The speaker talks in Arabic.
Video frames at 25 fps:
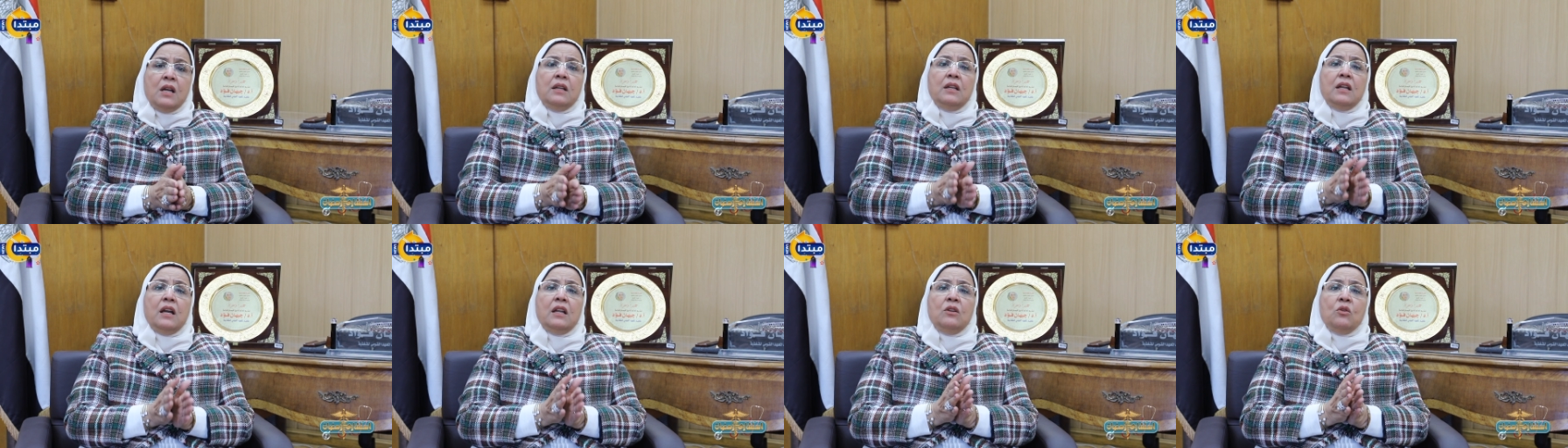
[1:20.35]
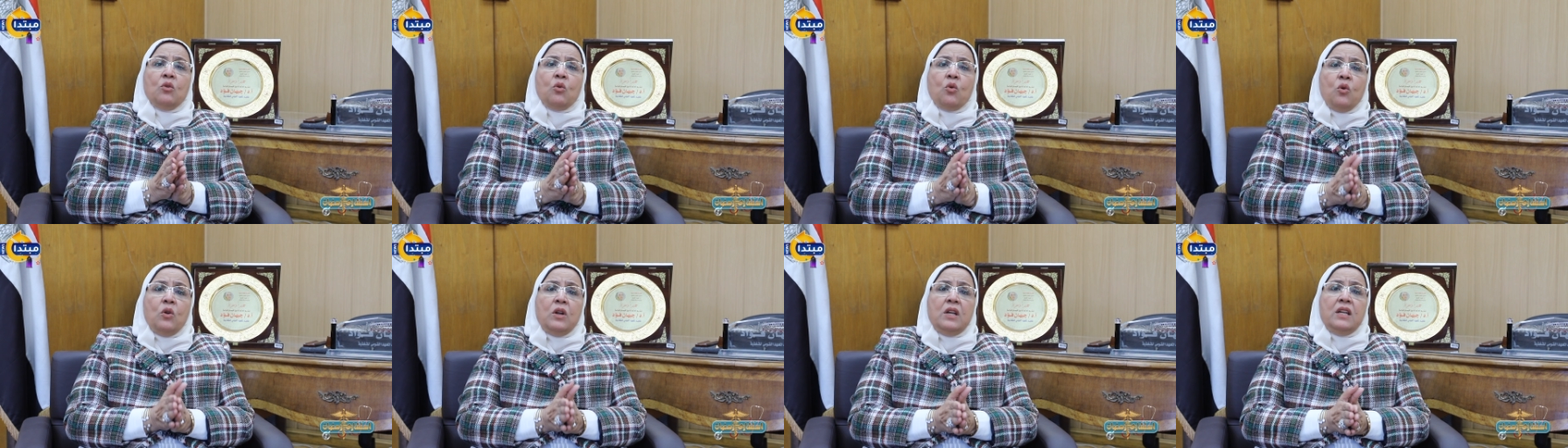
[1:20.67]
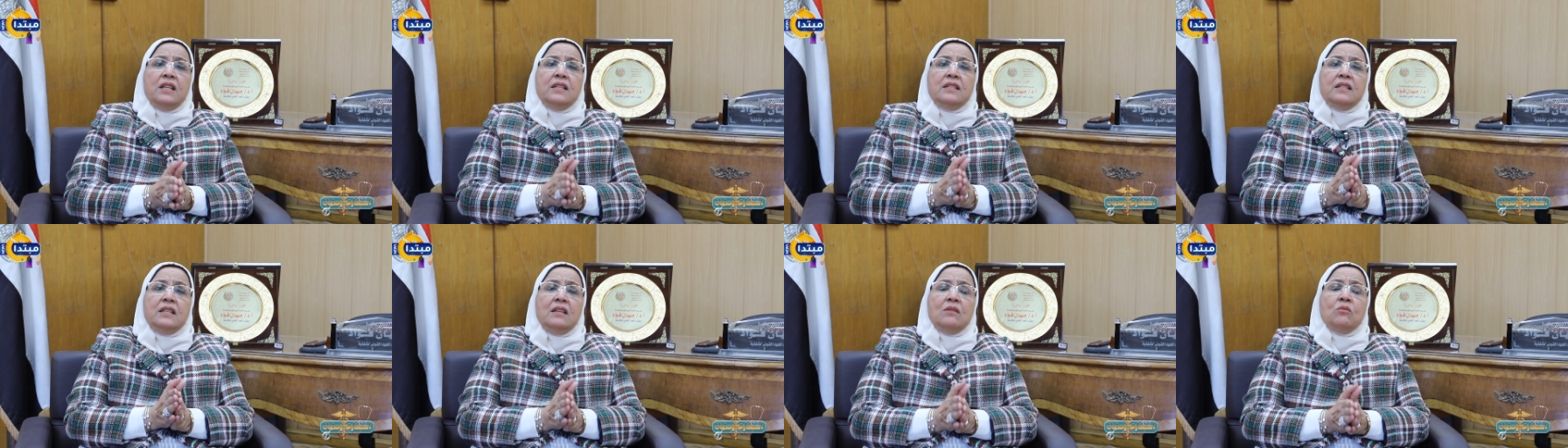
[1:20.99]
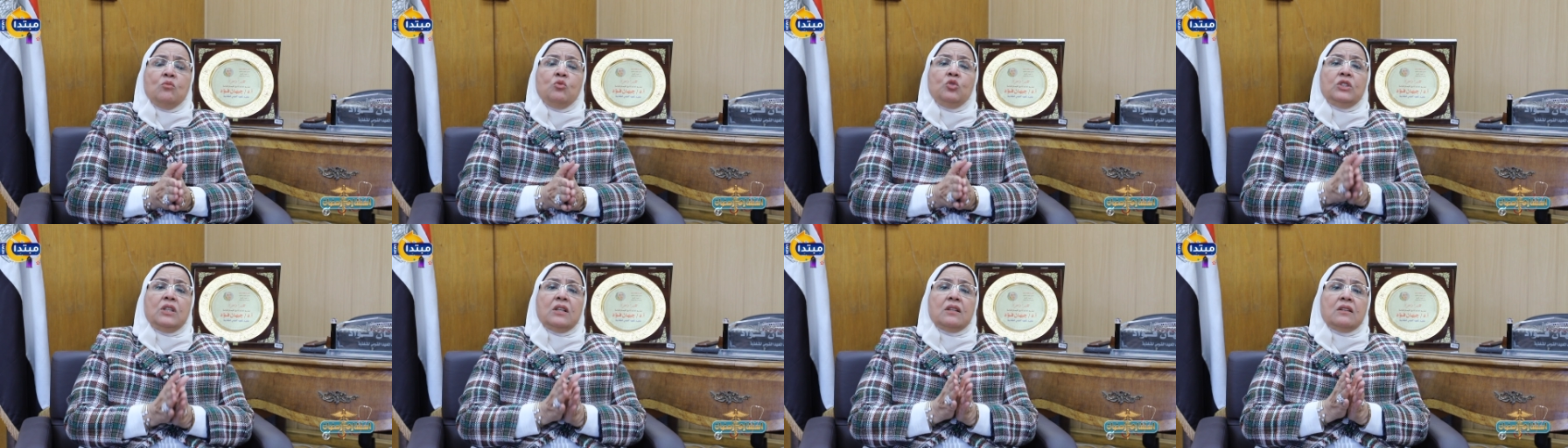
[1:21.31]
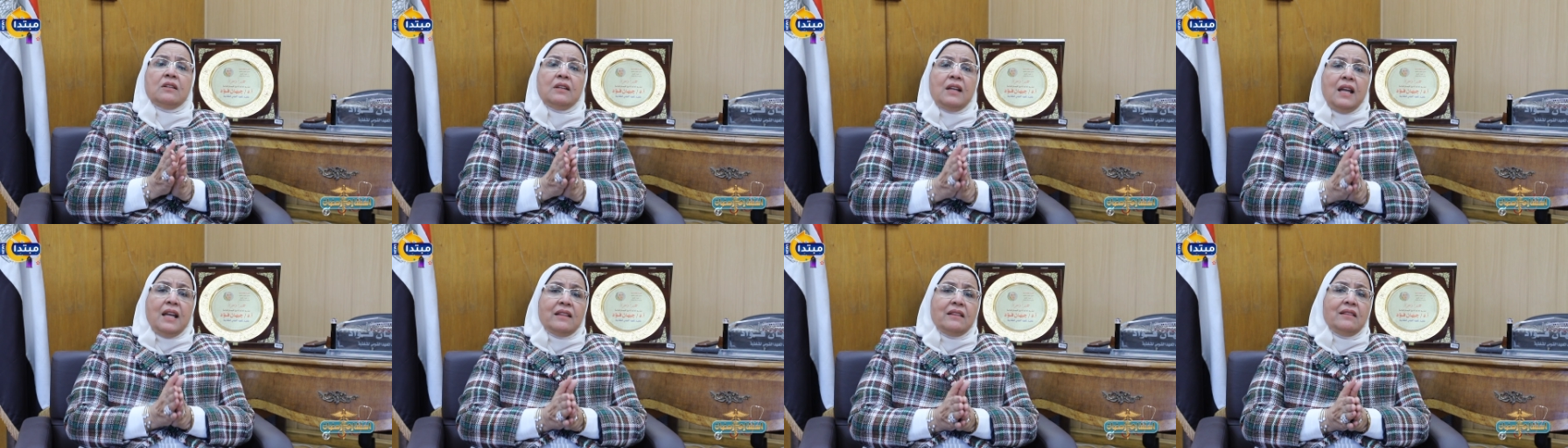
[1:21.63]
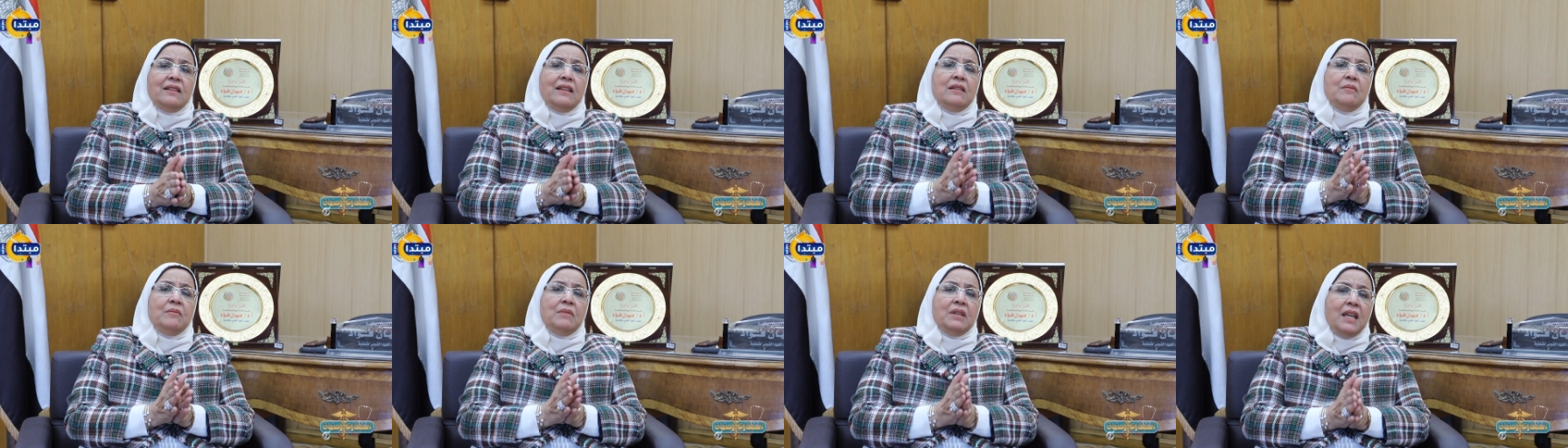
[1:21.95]
لان كل دي
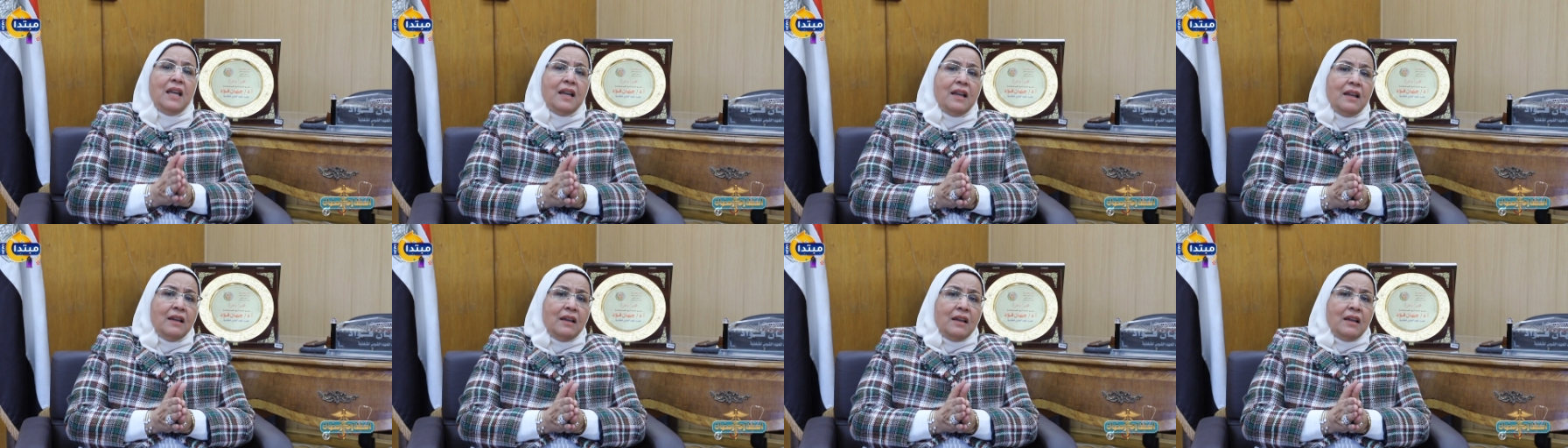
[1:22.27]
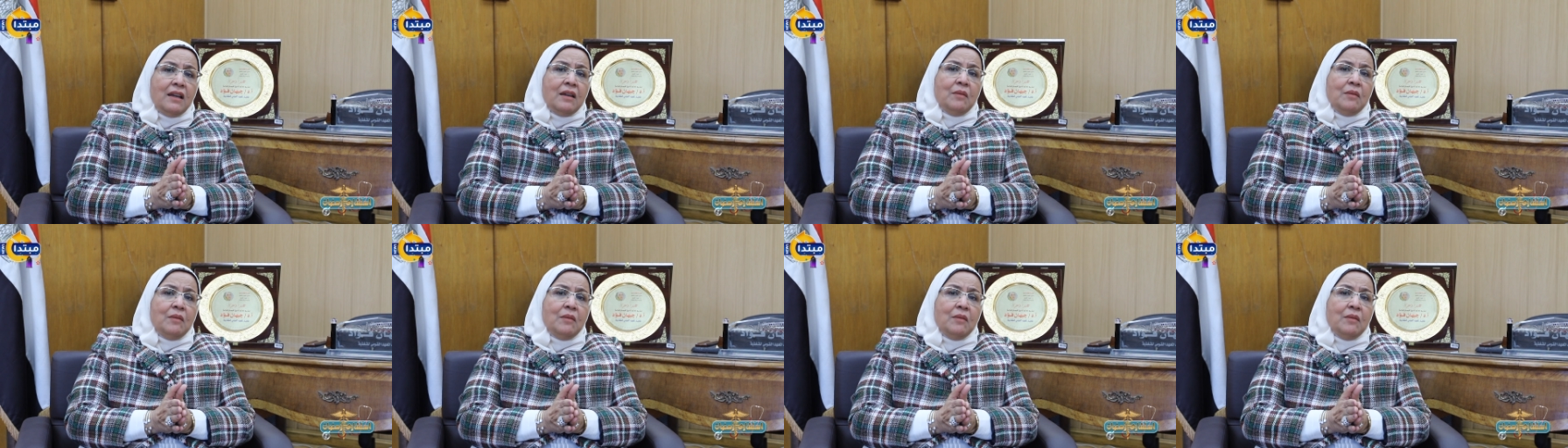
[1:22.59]
مدرات للمياه